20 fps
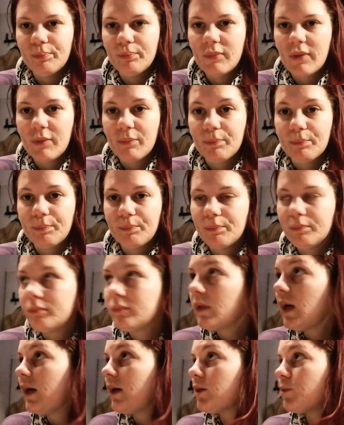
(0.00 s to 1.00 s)
Sì.
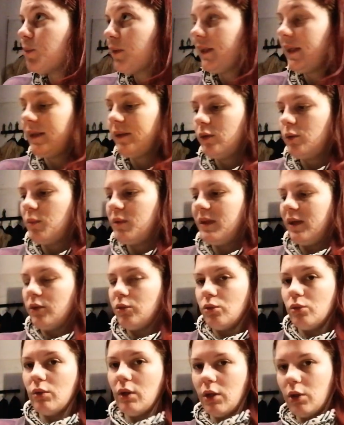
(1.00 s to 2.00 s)
Ah, aspettate, ho dimenticato
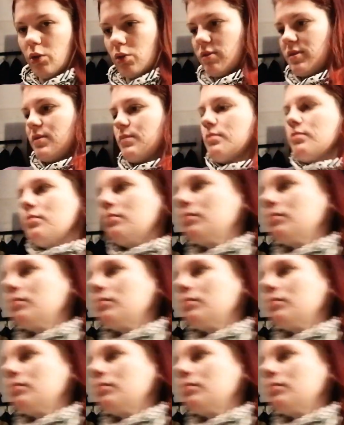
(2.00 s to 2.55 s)
solo una cosa.